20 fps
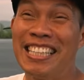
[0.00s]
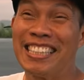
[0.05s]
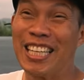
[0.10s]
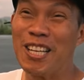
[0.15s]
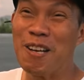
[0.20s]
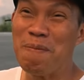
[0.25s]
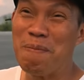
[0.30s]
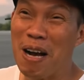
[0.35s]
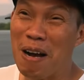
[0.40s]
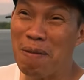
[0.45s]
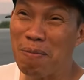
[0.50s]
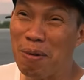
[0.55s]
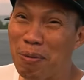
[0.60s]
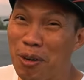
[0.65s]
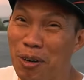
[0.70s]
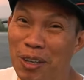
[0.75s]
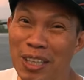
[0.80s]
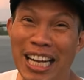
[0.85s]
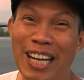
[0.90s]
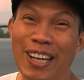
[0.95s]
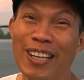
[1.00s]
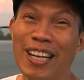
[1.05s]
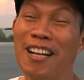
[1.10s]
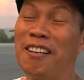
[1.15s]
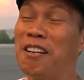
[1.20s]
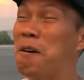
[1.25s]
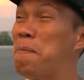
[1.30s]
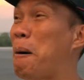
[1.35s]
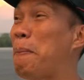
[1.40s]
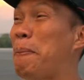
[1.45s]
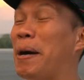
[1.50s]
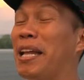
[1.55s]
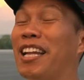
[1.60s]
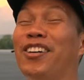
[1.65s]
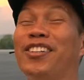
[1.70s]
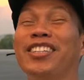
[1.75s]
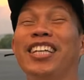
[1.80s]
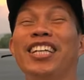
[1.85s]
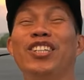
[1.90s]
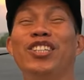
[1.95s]
sa inyong mga bubong lang lang ng
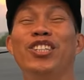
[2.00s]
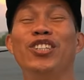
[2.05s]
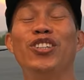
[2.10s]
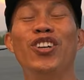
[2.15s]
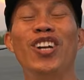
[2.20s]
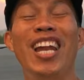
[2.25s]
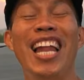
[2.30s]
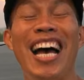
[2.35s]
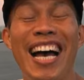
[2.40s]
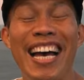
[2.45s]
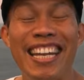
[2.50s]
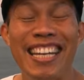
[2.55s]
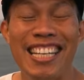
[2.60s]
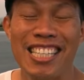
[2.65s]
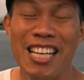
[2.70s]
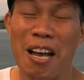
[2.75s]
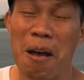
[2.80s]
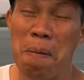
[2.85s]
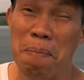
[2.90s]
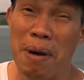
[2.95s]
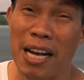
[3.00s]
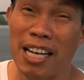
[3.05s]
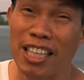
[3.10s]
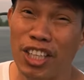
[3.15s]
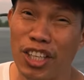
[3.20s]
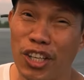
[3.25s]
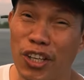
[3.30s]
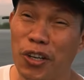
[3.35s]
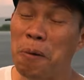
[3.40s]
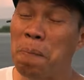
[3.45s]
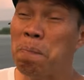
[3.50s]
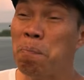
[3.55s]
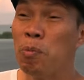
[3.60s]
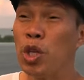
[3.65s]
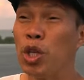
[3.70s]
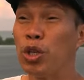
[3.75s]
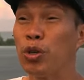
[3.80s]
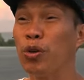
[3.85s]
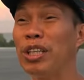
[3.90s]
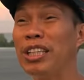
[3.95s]
papanahon ngayon yung ulan at saka bagyo
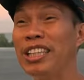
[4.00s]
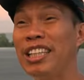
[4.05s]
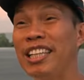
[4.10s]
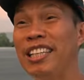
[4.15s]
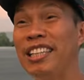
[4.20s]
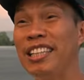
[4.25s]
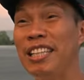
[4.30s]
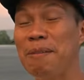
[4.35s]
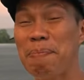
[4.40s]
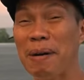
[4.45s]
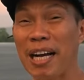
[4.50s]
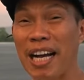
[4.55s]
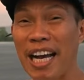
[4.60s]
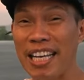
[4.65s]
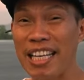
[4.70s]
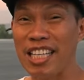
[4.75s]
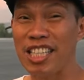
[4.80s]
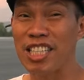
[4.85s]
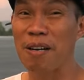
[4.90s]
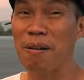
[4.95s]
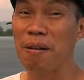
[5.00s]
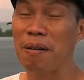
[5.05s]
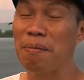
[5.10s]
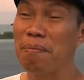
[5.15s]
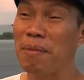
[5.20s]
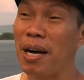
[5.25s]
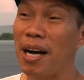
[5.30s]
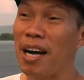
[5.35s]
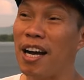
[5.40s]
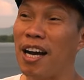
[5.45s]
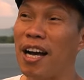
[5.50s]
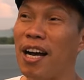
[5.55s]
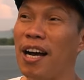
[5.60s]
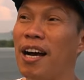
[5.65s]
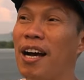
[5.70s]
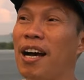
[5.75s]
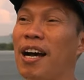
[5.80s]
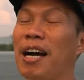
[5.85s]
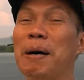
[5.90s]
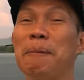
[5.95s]
kung hindi, hindi pa kaya siyang
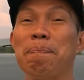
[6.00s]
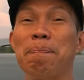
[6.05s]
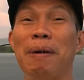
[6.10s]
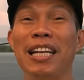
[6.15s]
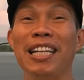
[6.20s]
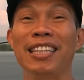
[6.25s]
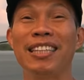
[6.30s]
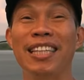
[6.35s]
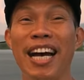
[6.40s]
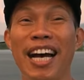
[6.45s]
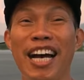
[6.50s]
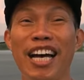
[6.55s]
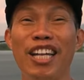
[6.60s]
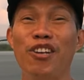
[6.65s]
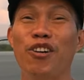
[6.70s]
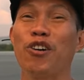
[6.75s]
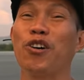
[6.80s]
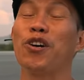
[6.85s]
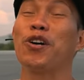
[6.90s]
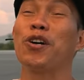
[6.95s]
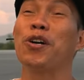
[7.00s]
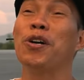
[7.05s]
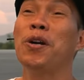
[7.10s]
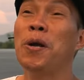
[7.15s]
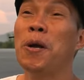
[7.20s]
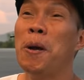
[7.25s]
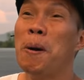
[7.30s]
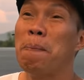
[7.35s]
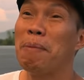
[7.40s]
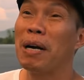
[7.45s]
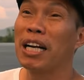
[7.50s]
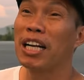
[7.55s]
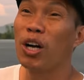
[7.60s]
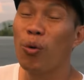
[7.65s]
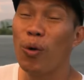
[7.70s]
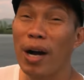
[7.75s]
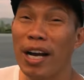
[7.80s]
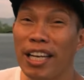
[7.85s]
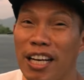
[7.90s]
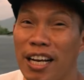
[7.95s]
mapalitan or
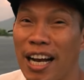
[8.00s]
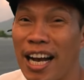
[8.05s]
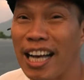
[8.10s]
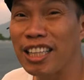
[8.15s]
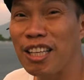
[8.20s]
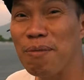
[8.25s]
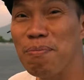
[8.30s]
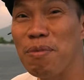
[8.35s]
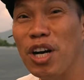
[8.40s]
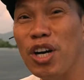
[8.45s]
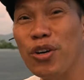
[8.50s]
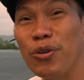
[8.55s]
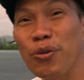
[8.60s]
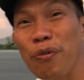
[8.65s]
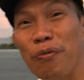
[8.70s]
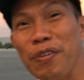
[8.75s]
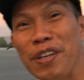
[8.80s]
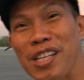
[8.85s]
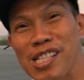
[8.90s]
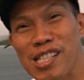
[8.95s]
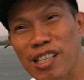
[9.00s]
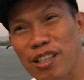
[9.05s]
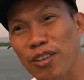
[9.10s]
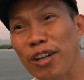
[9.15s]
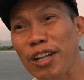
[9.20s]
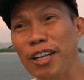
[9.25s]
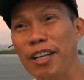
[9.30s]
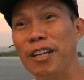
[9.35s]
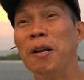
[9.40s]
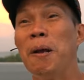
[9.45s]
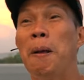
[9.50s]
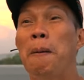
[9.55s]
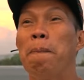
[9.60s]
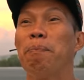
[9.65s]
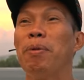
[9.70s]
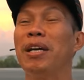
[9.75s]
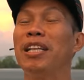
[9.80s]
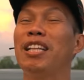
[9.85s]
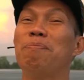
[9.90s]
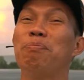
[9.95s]
magawa ng ating mga roofing installer,
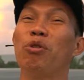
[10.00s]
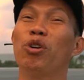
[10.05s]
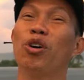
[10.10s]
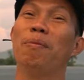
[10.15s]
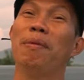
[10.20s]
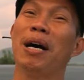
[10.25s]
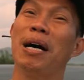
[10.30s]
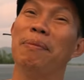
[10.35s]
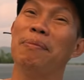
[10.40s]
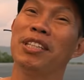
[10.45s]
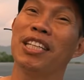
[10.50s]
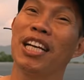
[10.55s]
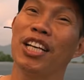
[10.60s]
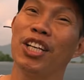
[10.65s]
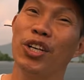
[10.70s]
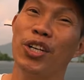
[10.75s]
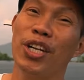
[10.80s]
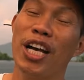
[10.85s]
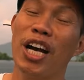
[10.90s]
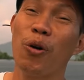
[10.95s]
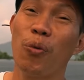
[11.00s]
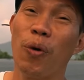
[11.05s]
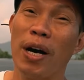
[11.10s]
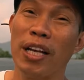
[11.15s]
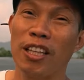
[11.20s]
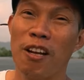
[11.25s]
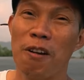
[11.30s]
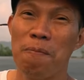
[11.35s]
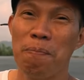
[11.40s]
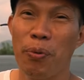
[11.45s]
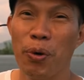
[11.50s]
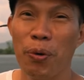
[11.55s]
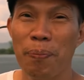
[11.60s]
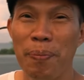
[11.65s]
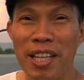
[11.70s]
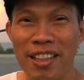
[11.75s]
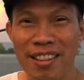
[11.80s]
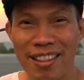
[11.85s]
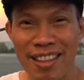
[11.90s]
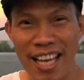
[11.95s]
pwede po gumamit kayo ng
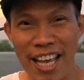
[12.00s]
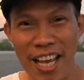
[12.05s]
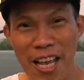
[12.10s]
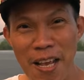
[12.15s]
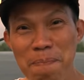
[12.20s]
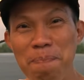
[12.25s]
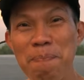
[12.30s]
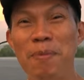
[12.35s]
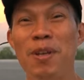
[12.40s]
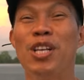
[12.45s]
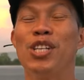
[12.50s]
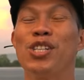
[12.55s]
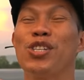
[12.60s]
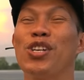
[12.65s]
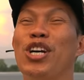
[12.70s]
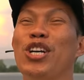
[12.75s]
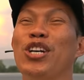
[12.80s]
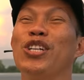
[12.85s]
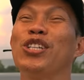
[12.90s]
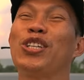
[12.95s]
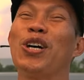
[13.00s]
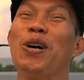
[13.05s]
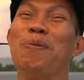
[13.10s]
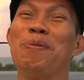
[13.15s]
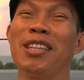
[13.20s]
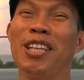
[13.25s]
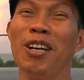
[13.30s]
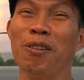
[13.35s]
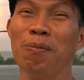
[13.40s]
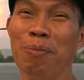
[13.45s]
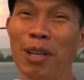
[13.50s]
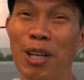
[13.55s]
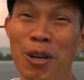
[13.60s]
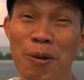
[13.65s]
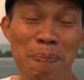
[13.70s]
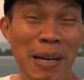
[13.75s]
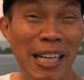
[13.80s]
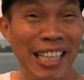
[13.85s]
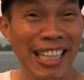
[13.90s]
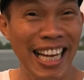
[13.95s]
waterproofing tape. So ayun, comment down below
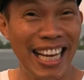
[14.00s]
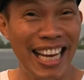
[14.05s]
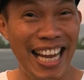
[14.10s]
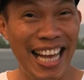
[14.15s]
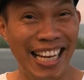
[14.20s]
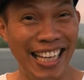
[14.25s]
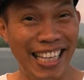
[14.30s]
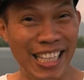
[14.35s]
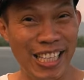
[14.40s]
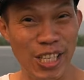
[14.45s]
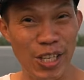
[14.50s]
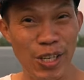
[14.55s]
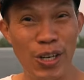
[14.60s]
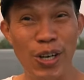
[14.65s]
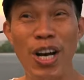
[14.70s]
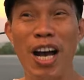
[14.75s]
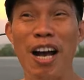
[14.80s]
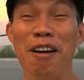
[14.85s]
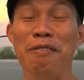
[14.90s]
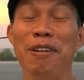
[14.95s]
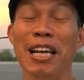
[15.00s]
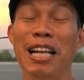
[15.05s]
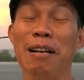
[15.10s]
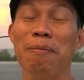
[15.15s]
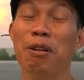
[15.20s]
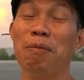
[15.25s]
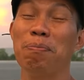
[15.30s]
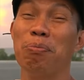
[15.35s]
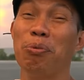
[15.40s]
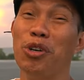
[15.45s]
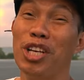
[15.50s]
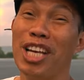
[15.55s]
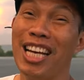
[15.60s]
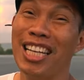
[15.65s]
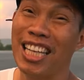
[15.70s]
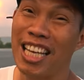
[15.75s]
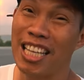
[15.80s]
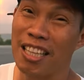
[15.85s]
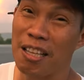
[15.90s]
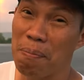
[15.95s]
pag kailangan nyo. Available po yan
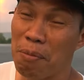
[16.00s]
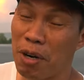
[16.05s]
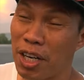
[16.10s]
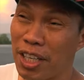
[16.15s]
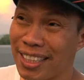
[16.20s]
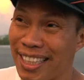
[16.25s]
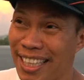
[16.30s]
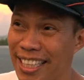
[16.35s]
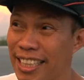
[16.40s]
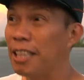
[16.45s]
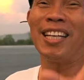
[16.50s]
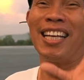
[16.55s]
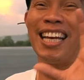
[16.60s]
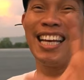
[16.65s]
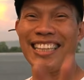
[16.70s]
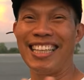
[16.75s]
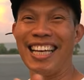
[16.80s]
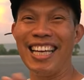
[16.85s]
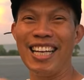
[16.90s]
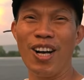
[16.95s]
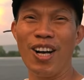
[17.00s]
in the market. And then